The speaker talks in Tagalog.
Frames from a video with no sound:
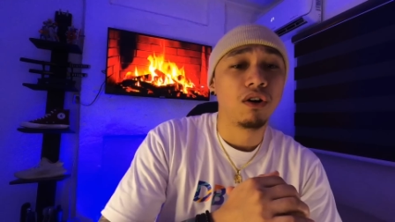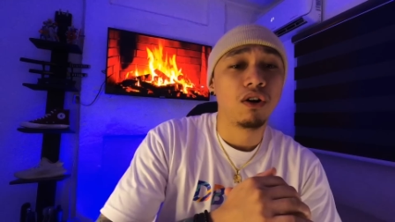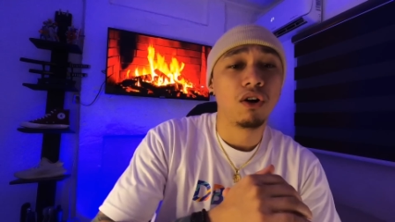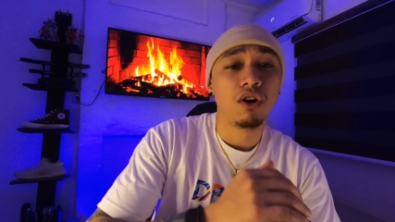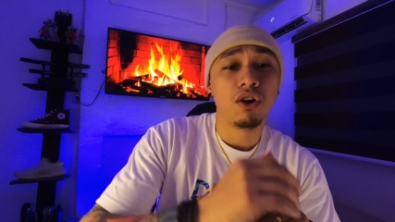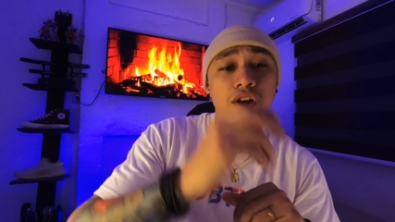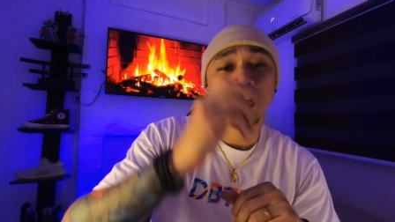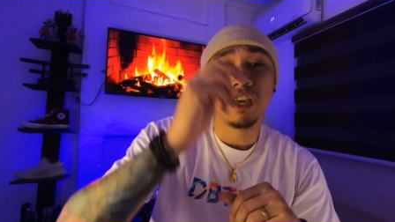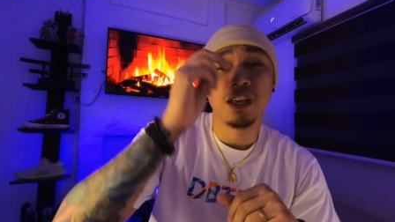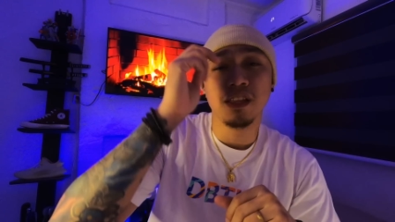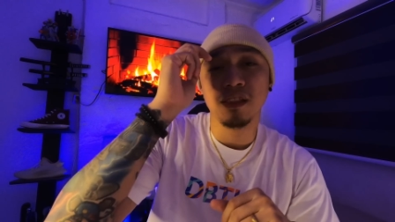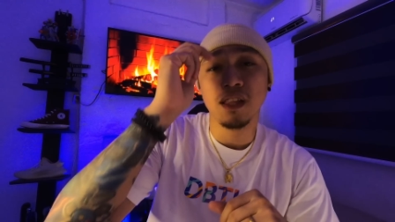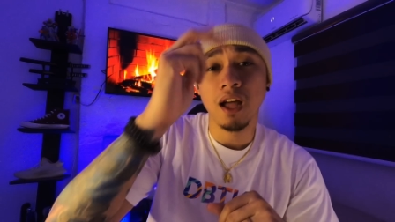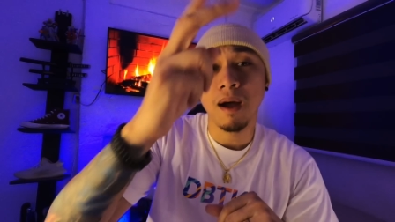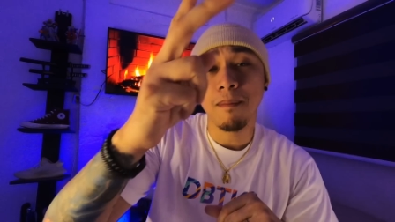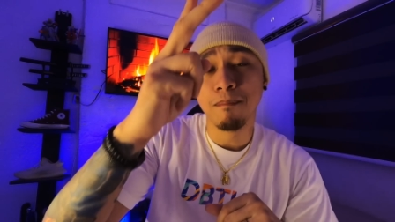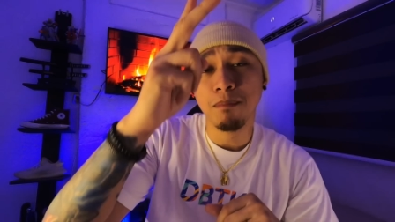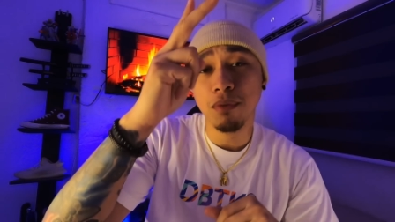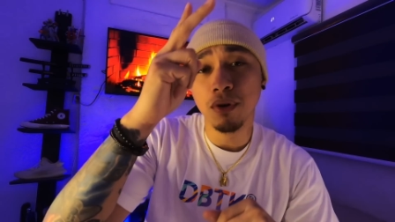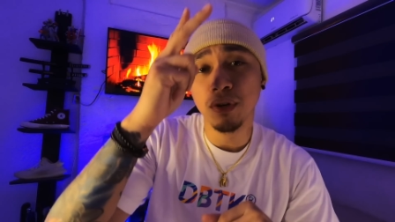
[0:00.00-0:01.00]
Okay,
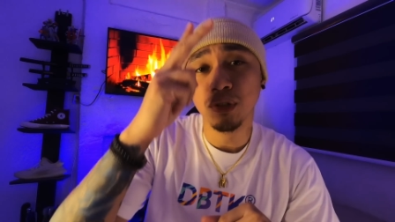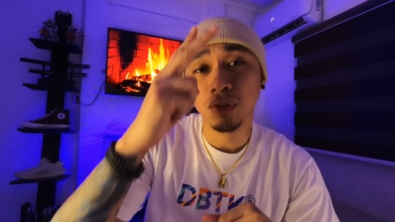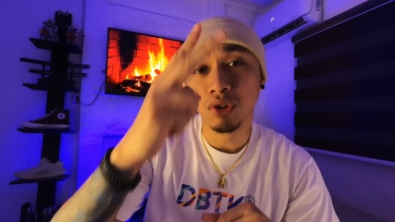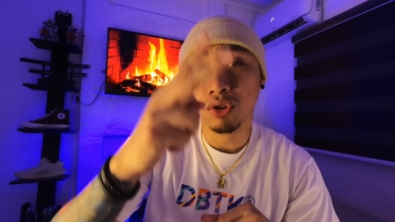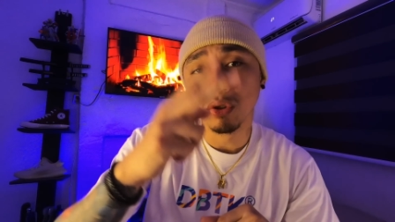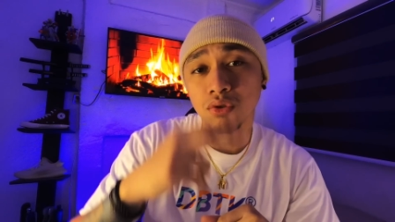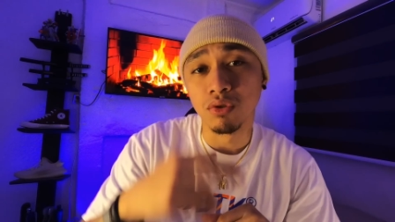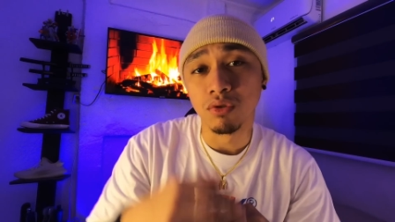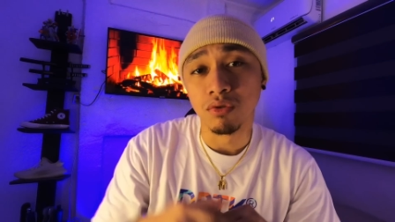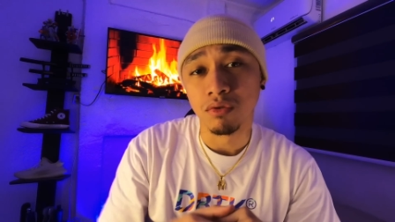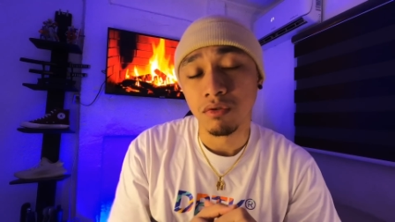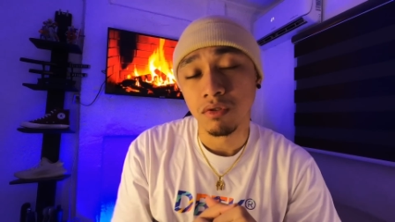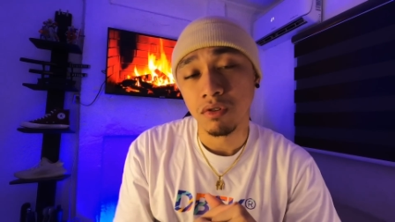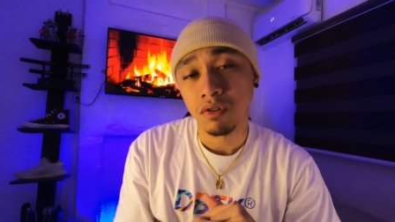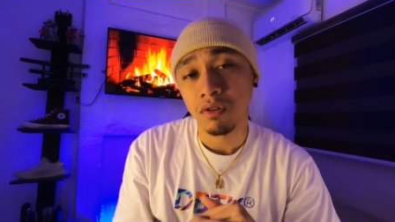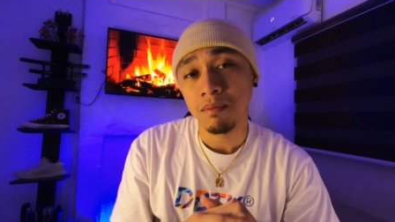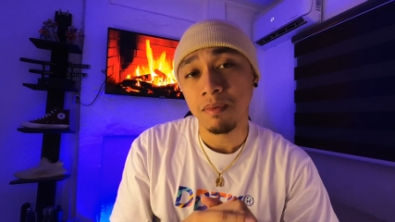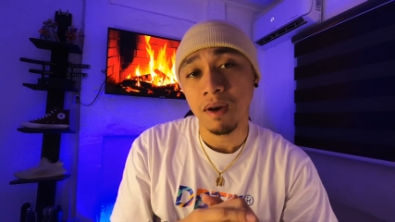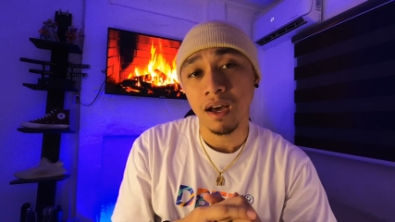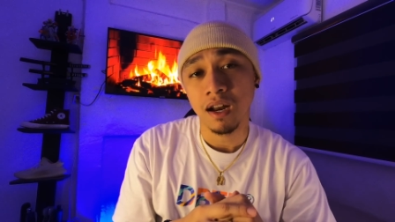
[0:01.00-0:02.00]
number two,
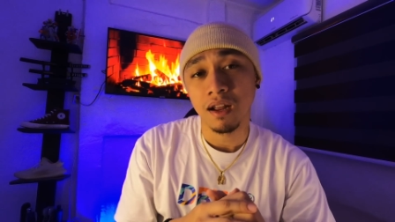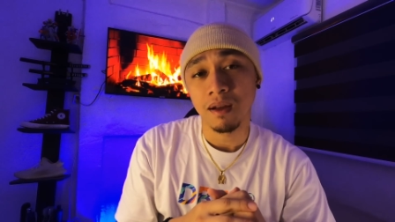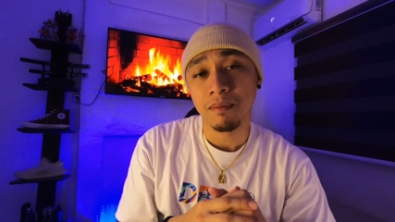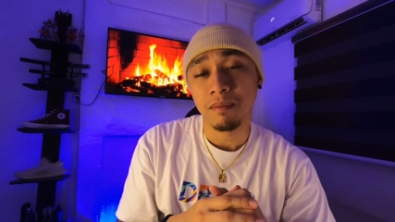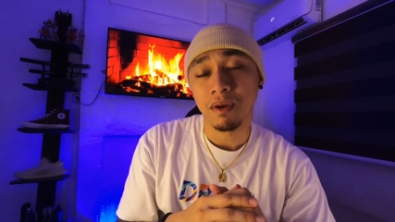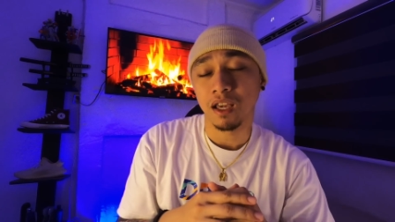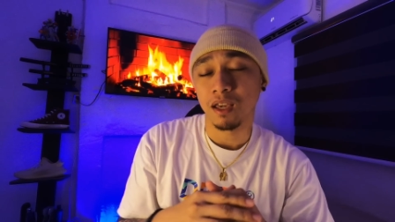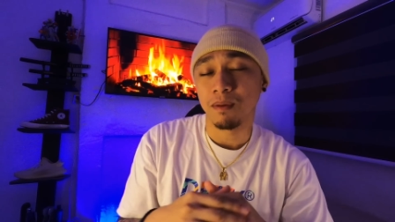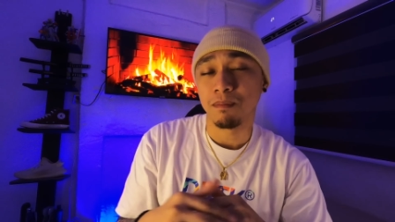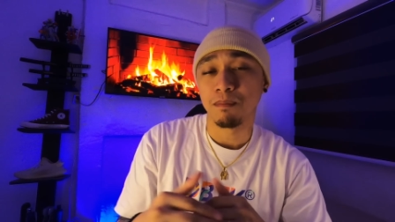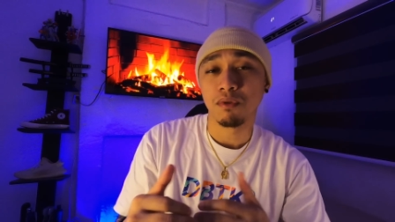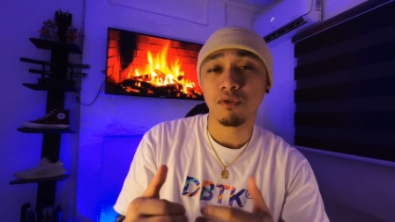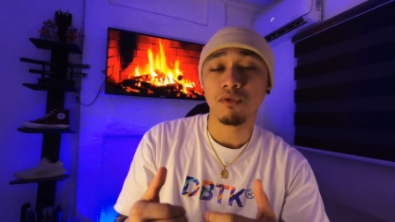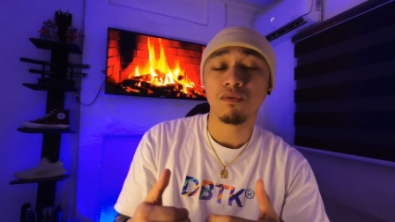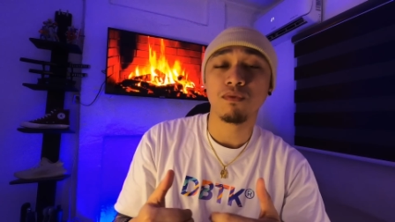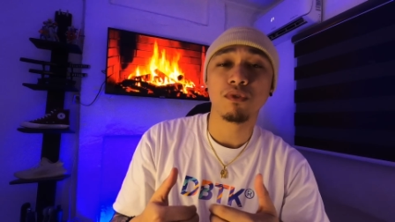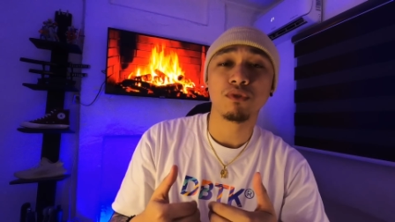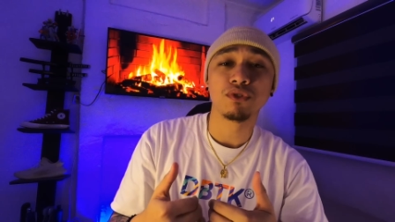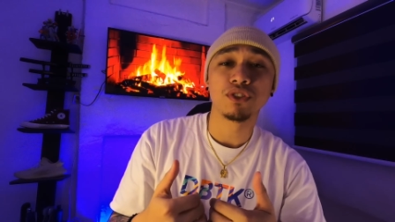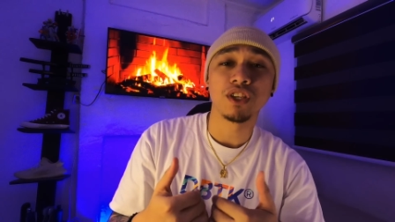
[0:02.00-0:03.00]
no? Para
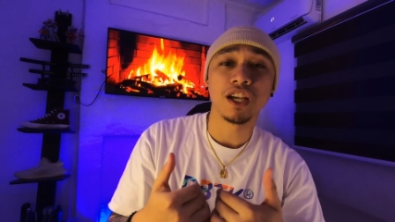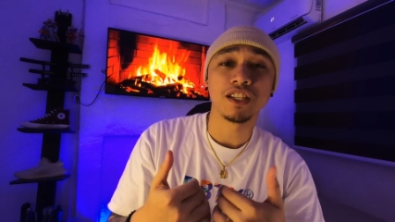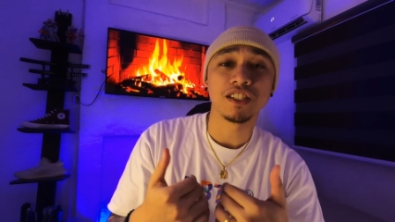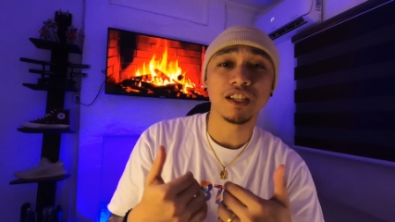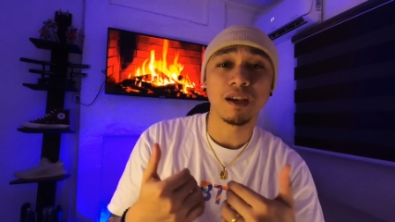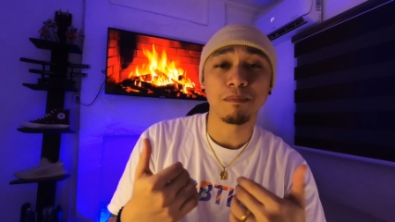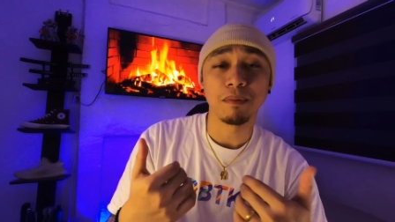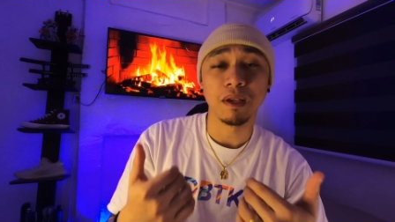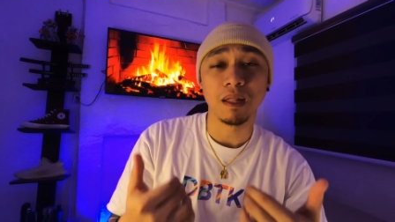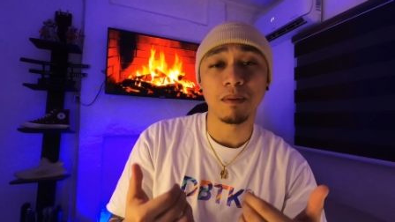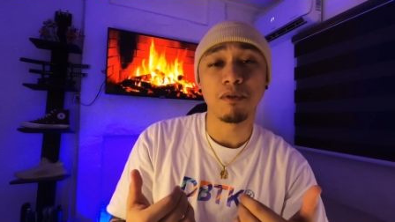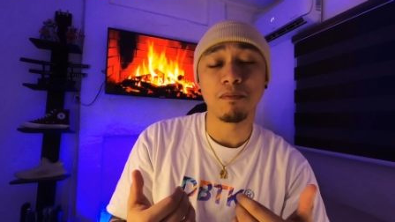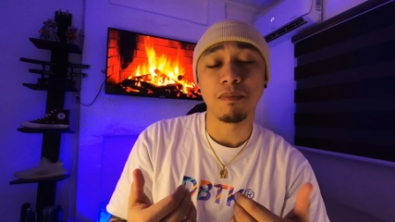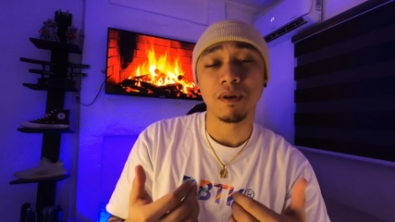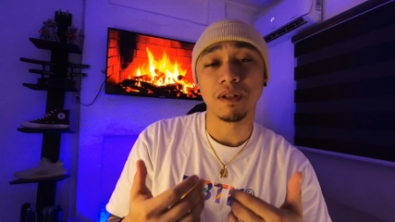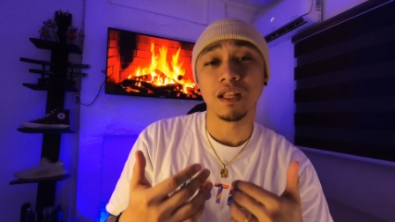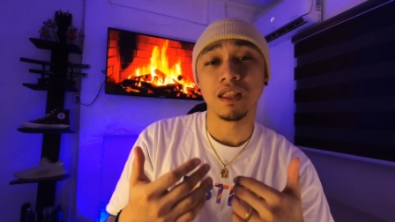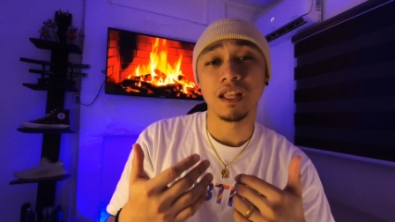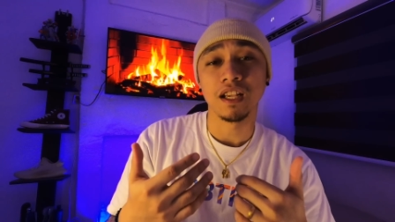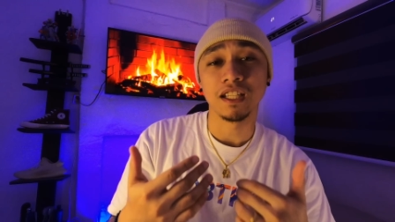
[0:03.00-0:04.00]
mag-improve yung sex appeal mo
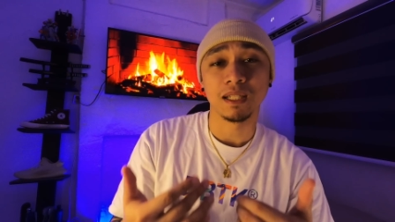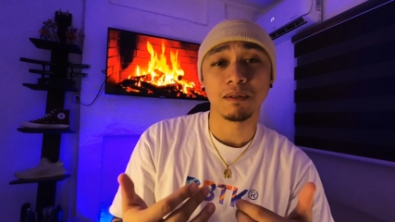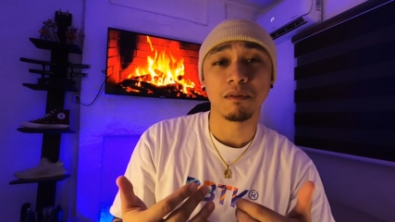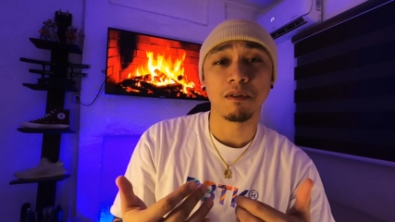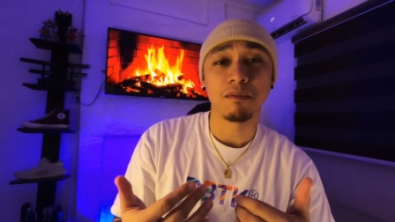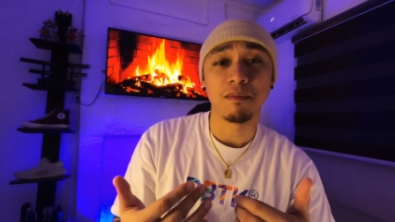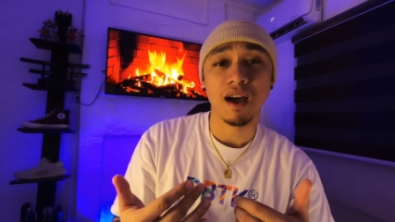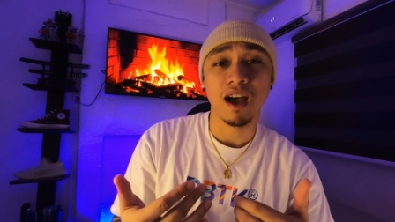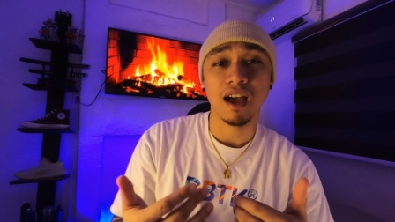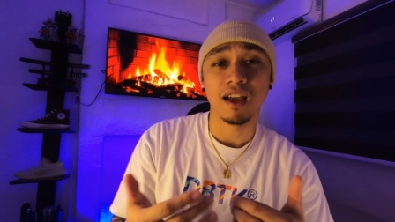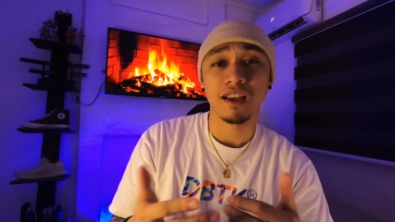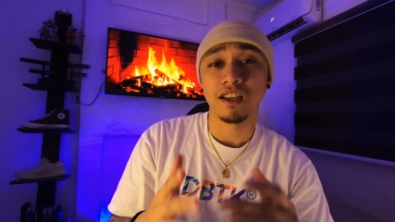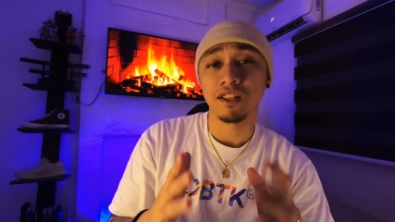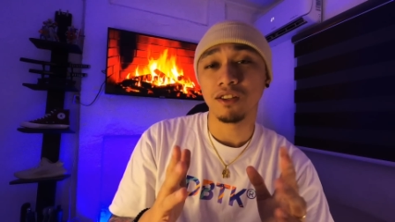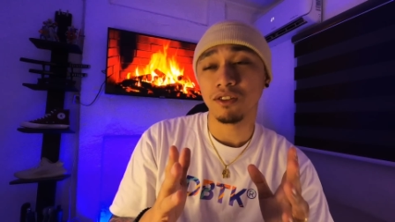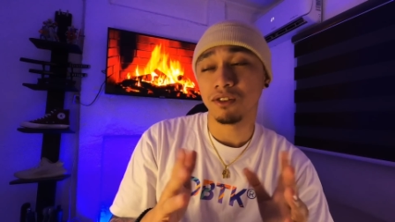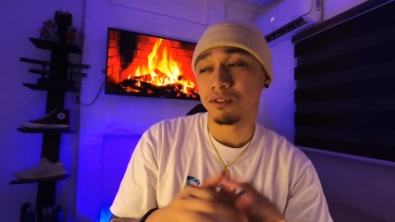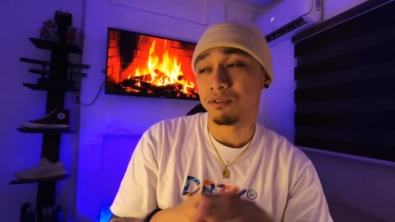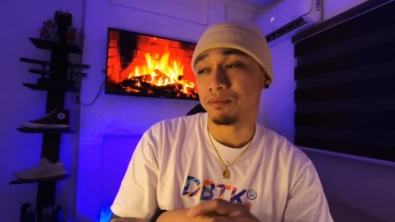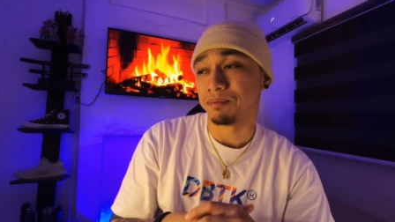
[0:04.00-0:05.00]
pagdating sa babae.
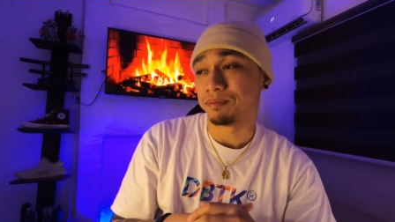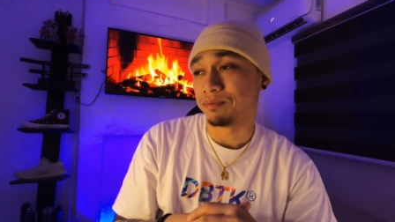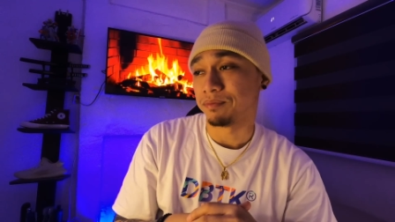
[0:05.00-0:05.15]
Ito,